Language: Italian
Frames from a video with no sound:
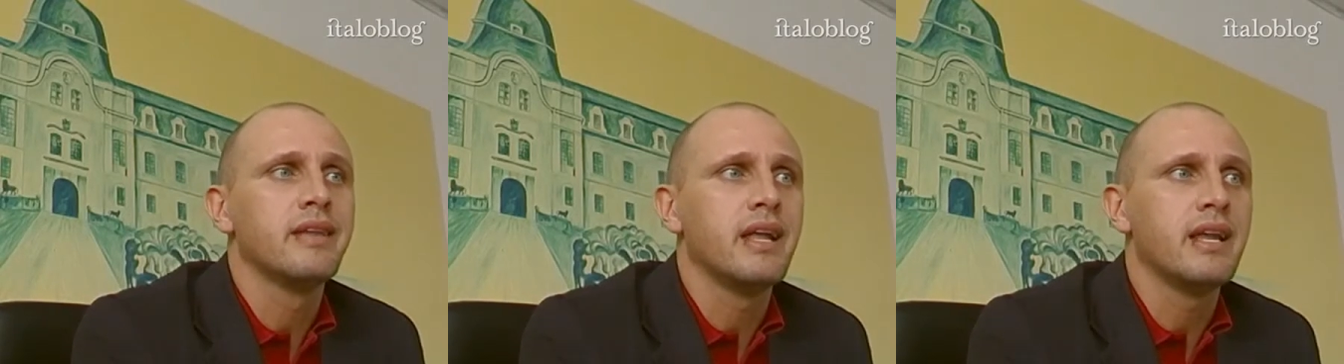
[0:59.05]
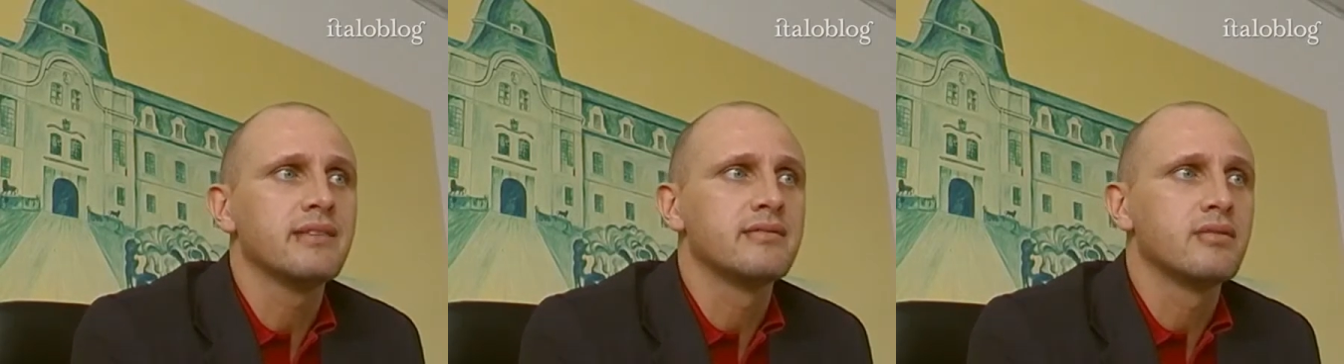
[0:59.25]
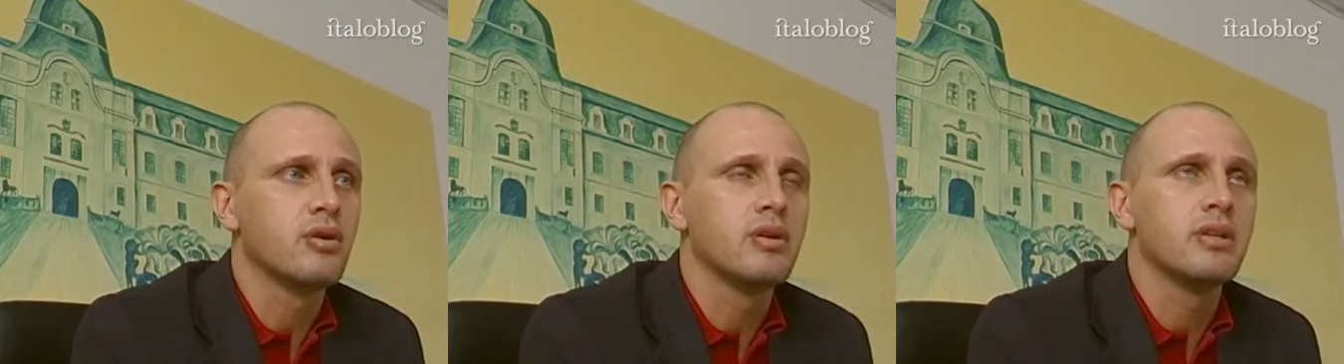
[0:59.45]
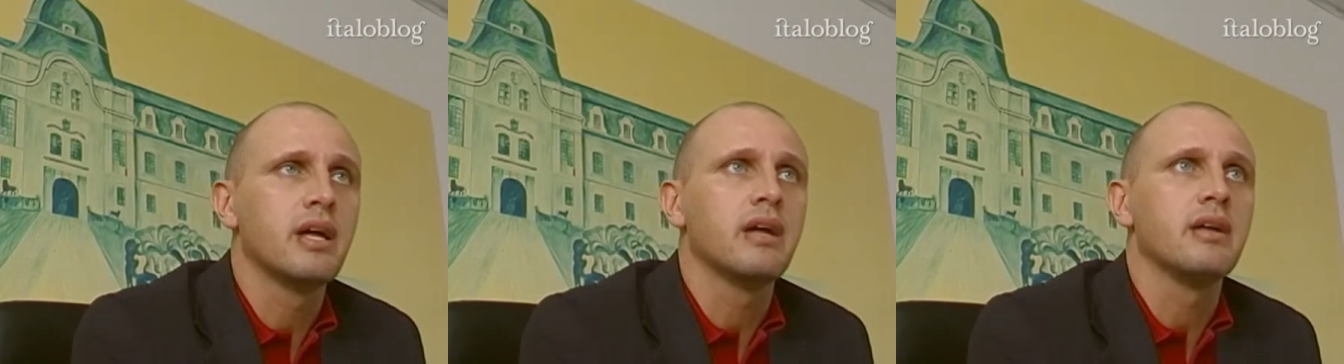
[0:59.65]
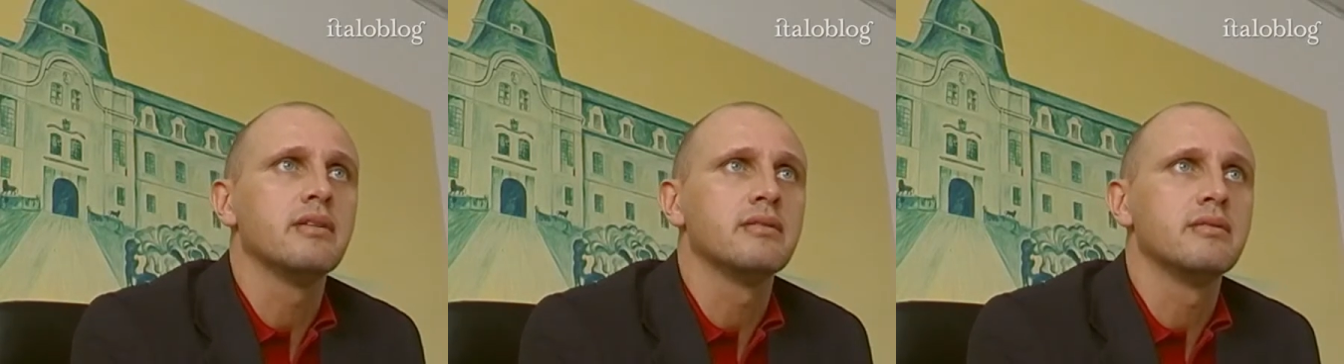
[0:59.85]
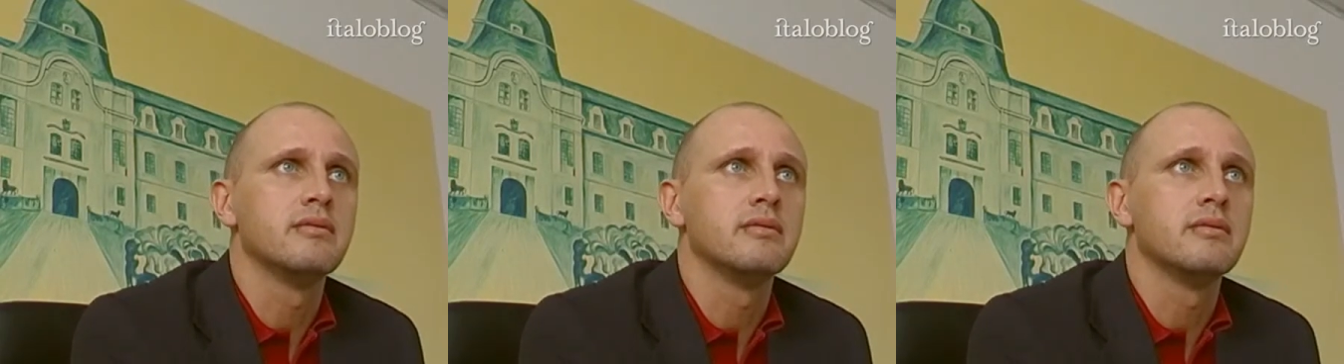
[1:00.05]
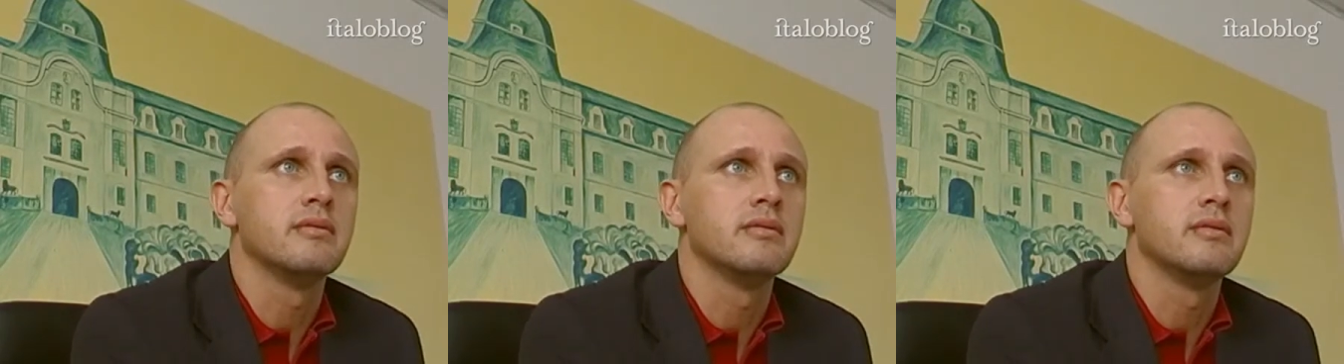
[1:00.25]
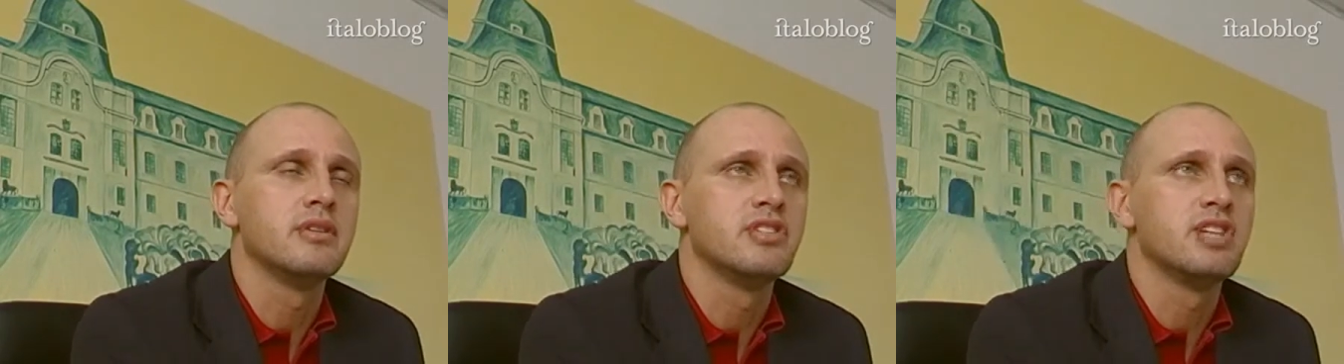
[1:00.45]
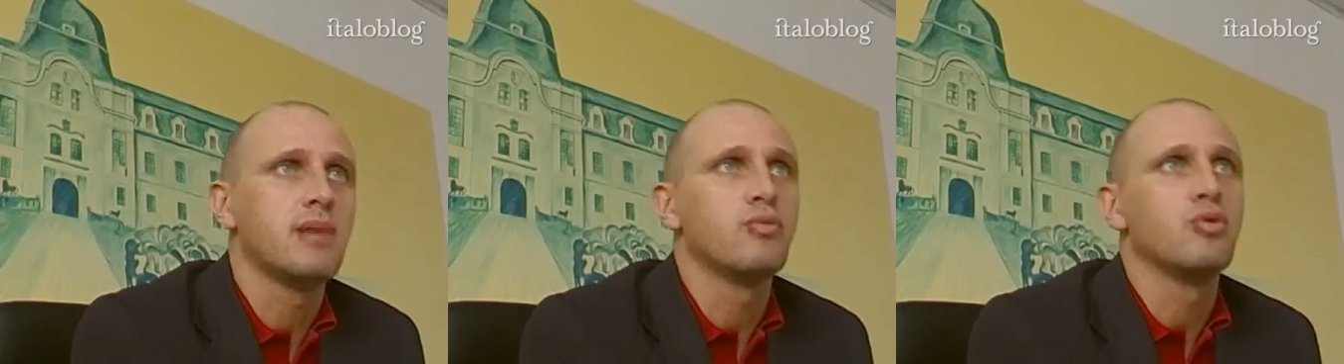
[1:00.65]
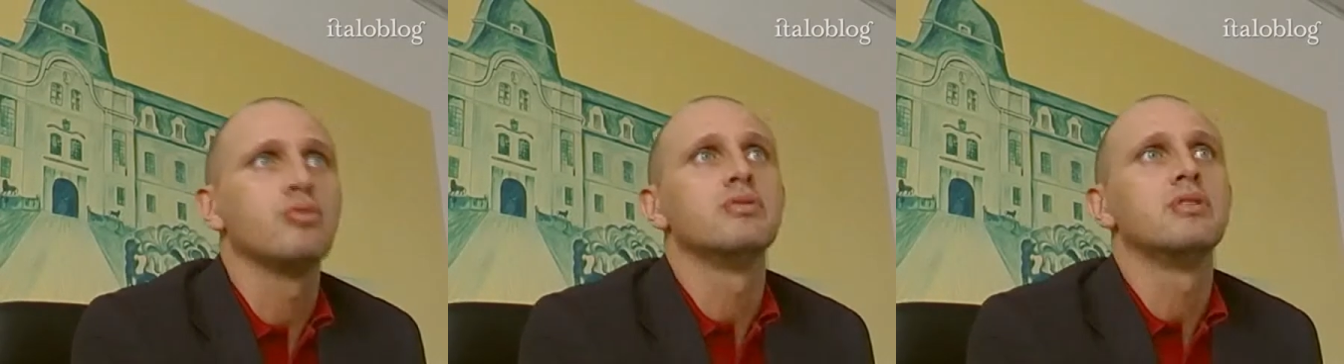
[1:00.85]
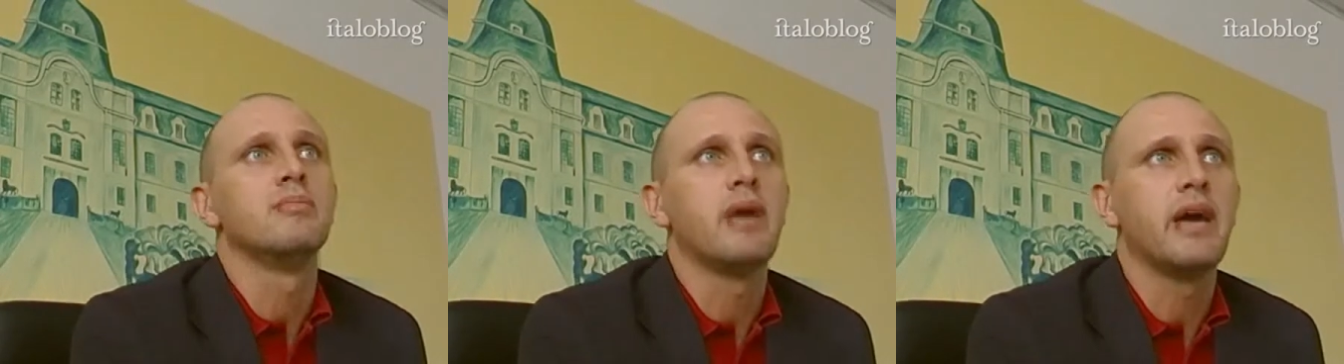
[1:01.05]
nella zona diciamo, di